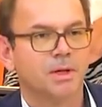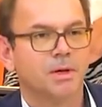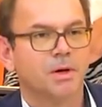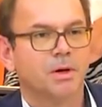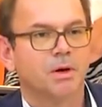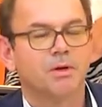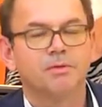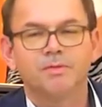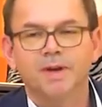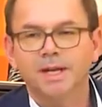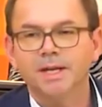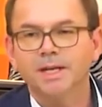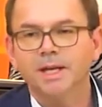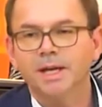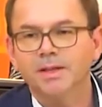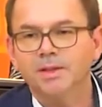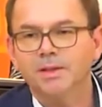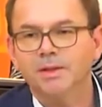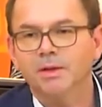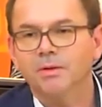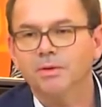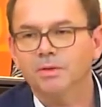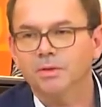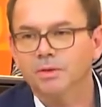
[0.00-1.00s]
Und wenn
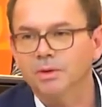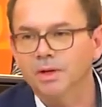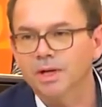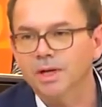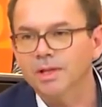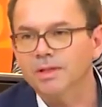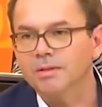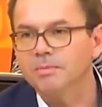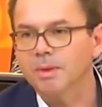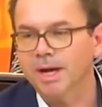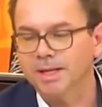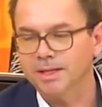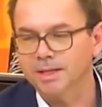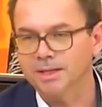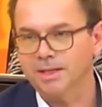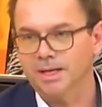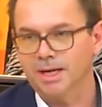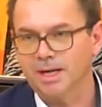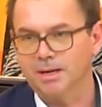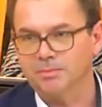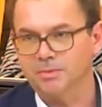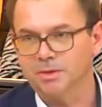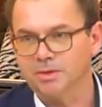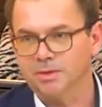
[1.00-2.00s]
das doch so ist, meine
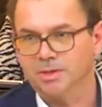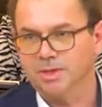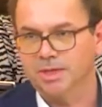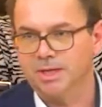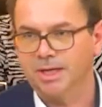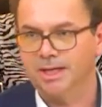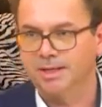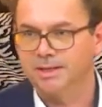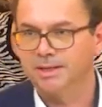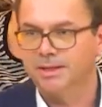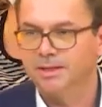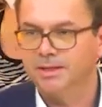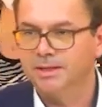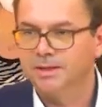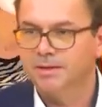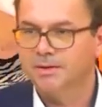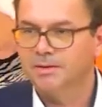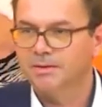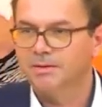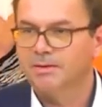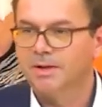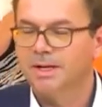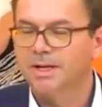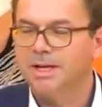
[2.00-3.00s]
Damen und Herren,
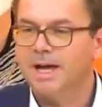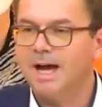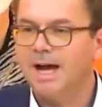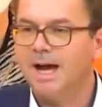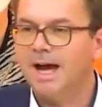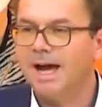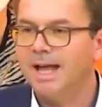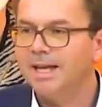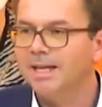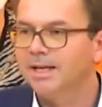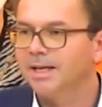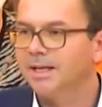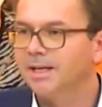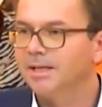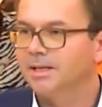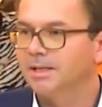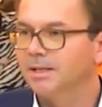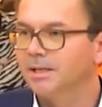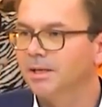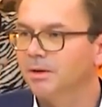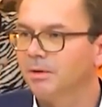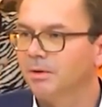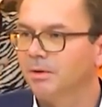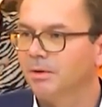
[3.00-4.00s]
wenn alle
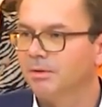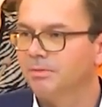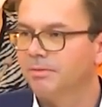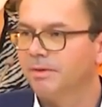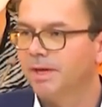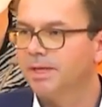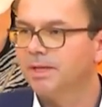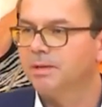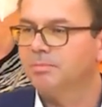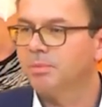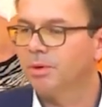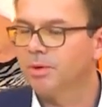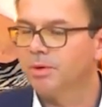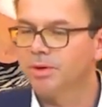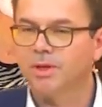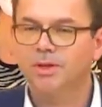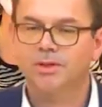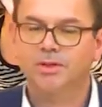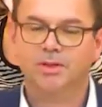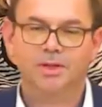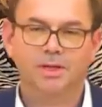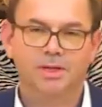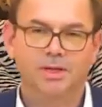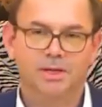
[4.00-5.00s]
Regierungen, wenn die
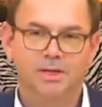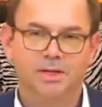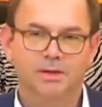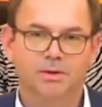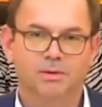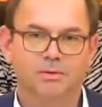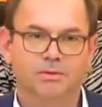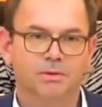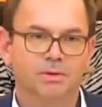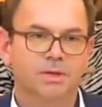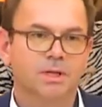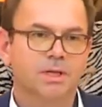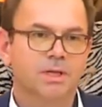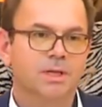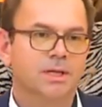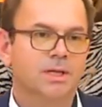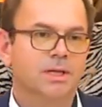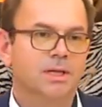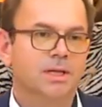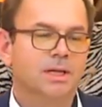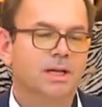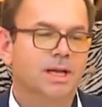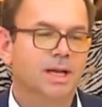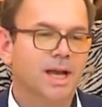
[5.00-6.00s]
Bundesregierung,
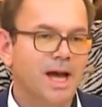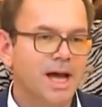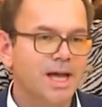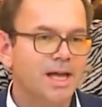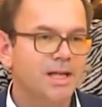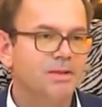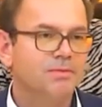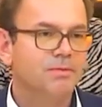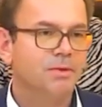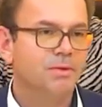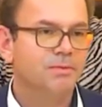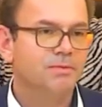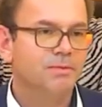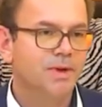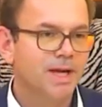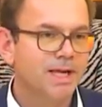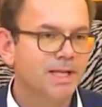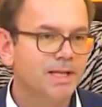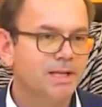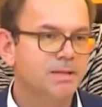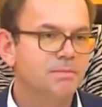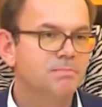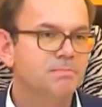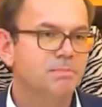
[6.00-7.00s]
gleich von
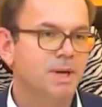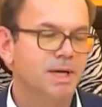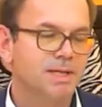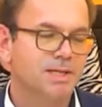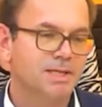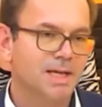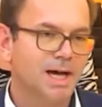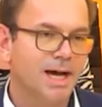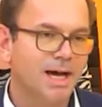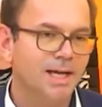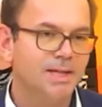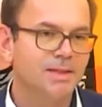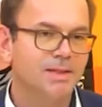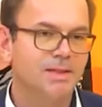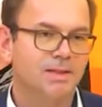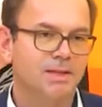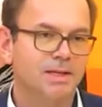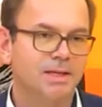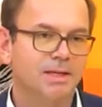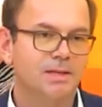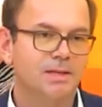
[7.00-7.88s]
welchen Parteien sie